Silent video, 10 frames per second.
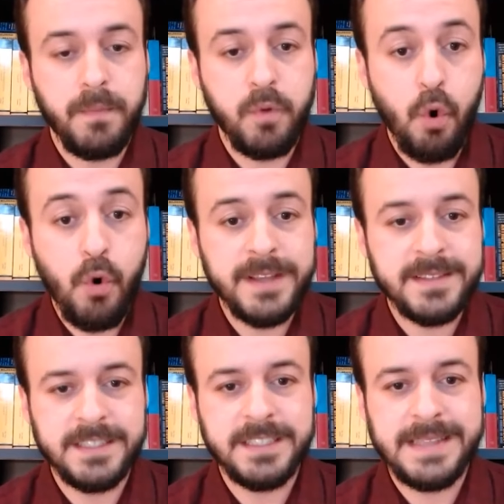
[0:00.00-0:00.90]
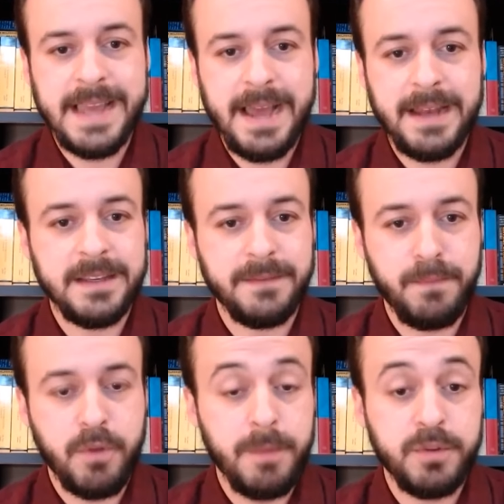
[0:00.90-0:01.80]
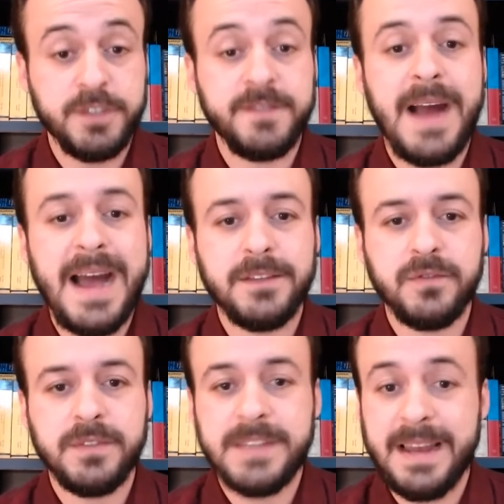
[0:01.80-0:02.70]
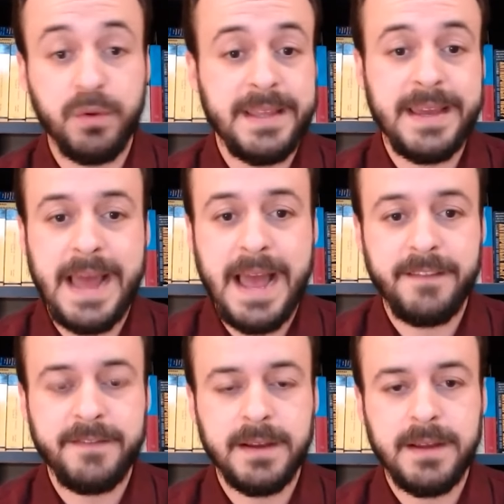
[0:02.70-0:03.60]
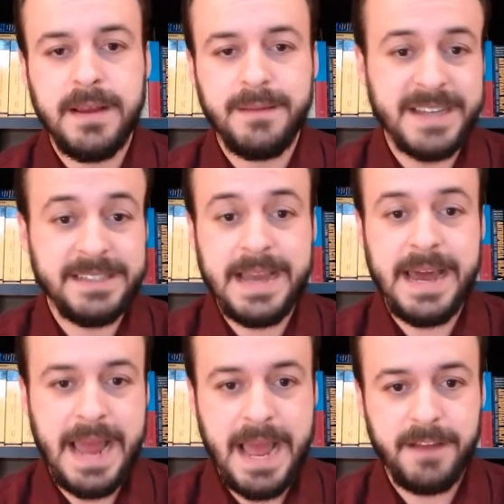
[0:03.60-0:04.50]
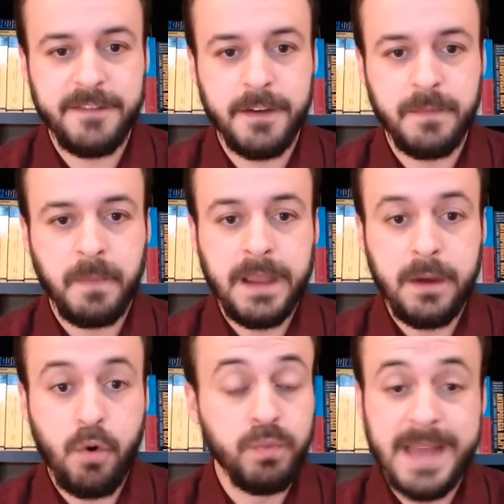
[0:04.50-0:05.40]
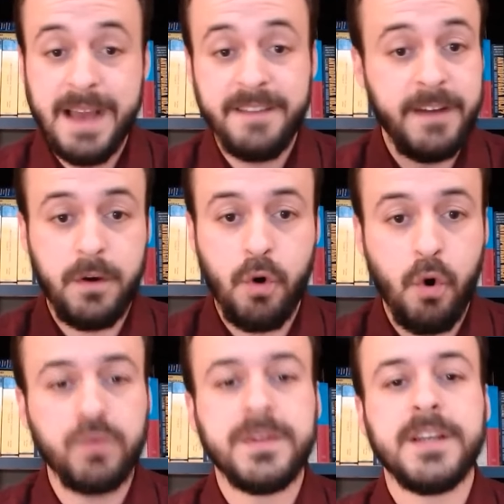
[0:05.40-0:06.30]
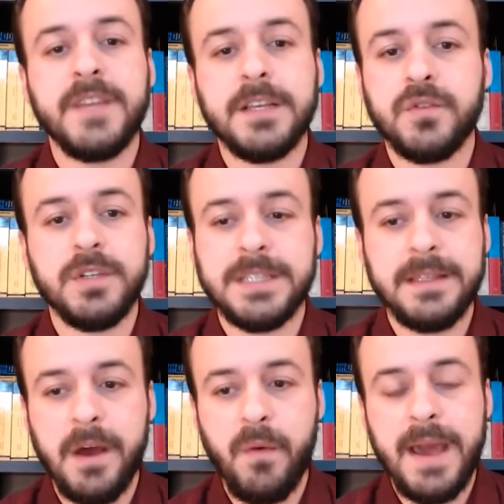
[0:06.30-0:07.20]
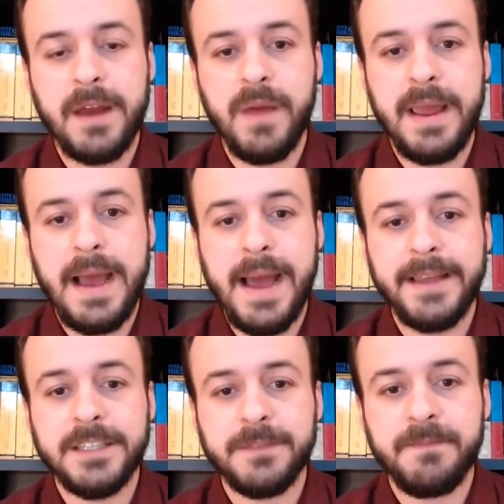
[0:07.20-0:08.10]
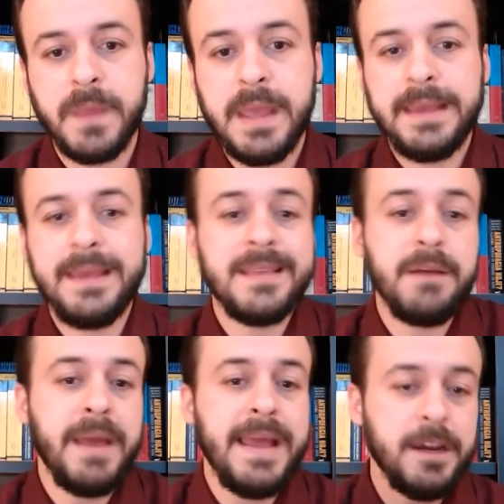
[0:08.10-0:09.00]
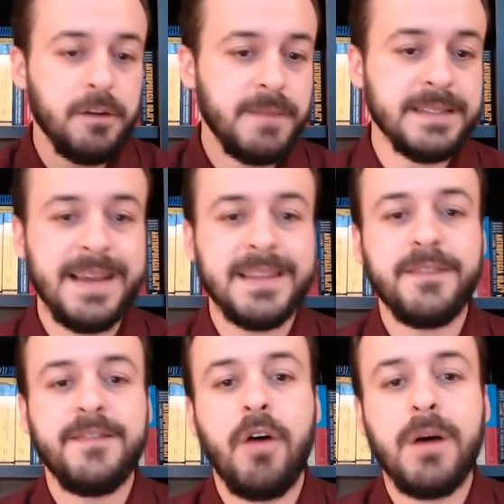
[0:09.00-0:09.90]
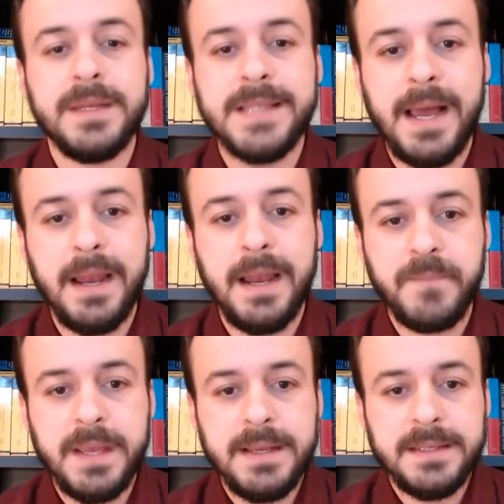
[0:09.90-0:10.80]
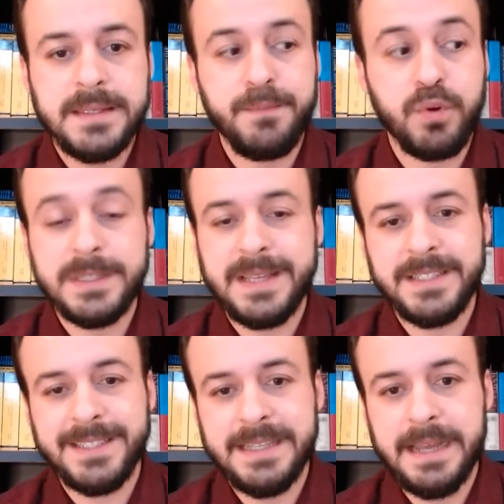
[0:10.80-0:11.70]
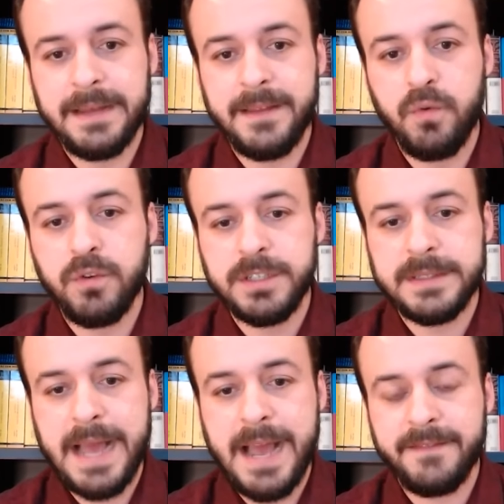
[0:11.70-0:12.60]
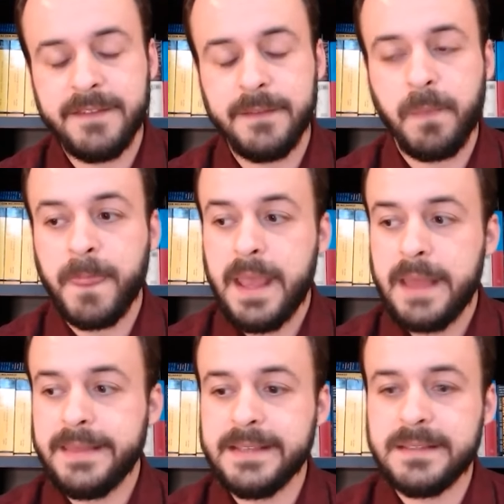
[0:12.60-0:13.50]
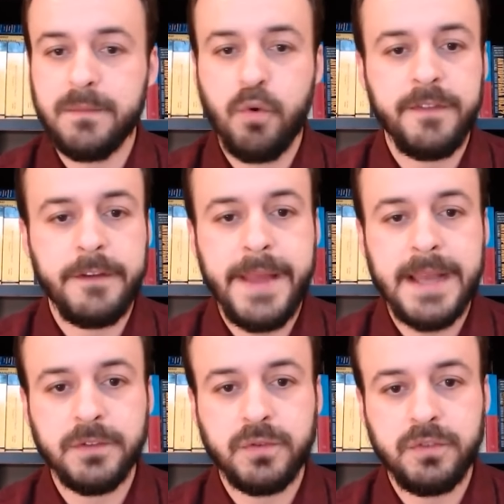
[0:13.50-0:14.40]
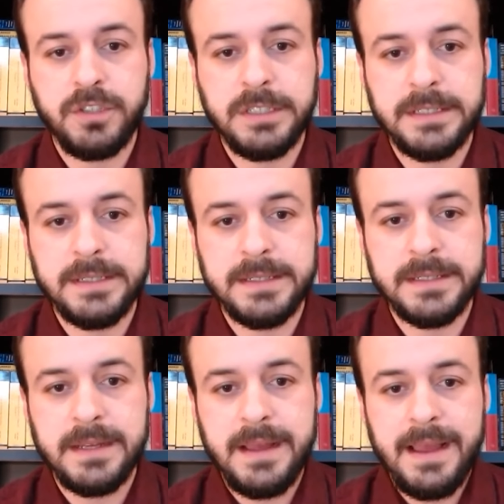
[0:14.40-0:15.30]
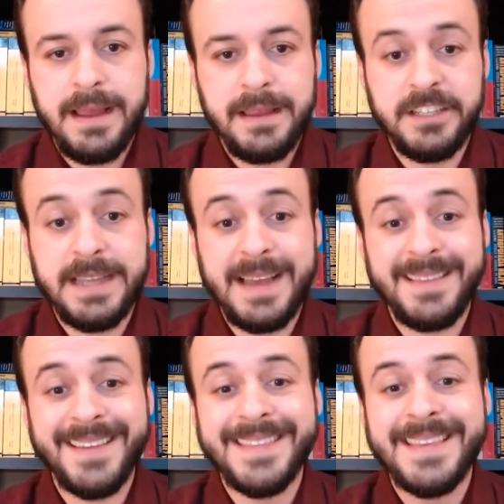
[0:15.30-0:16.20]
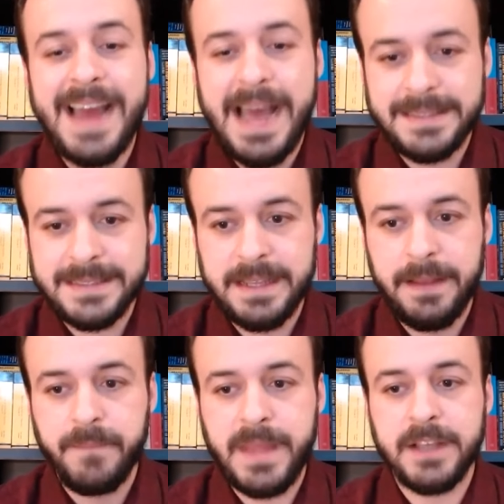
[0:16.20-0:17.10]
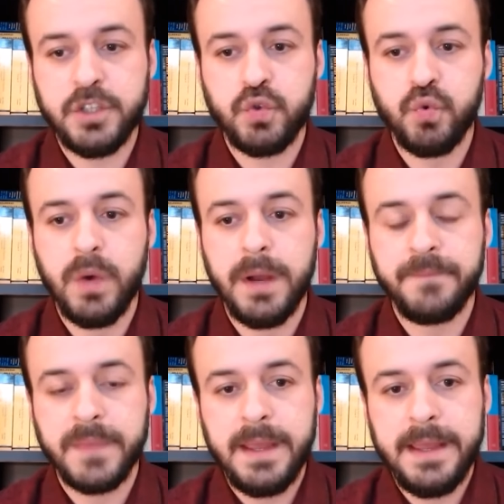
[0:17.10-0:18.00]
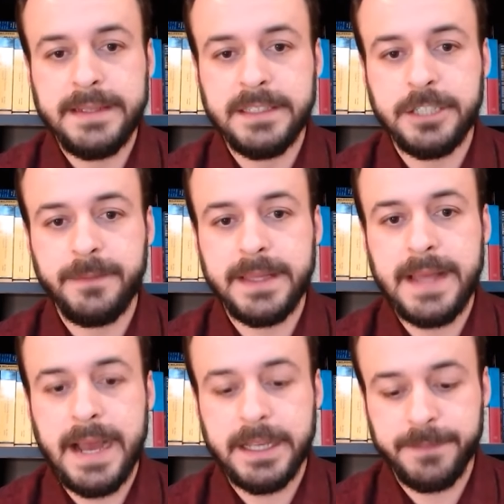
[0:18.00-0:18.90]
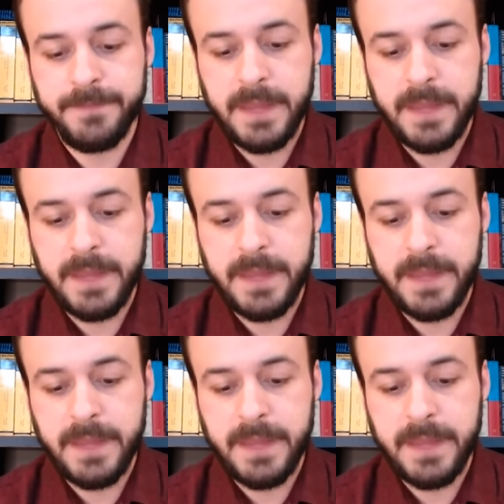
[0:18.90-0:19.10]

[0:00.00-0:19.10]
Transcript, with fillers: coisas dela, próprios fatos, ela alterava, mascarava, contava outras versões que não eram reais, que também era uma certa forma dela se proteger, ela não gostava desse movimento de de que adentrassem a sua intimidade.